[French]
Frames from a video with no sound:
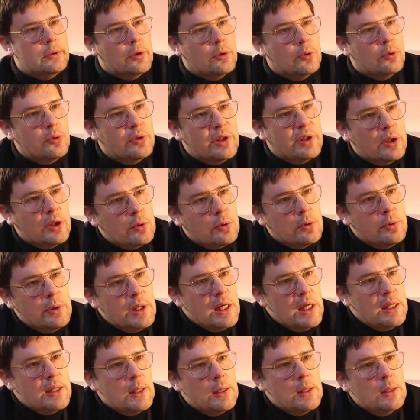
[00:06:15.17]
dans nos terres de
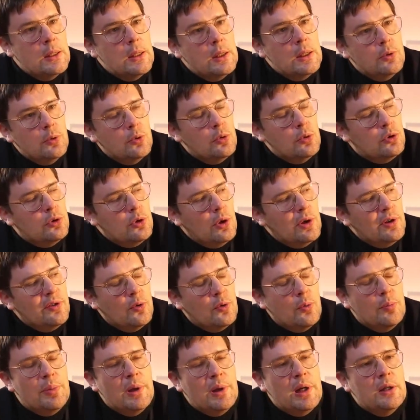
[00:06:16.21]
Guyane. Nous
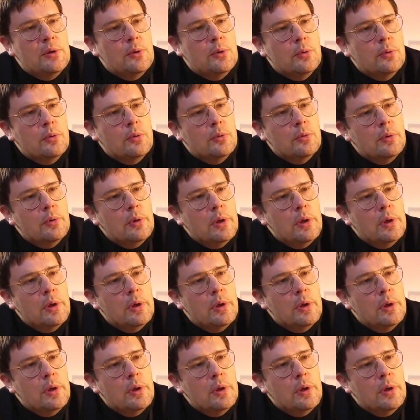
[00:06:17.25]
n'autorisons pas nos,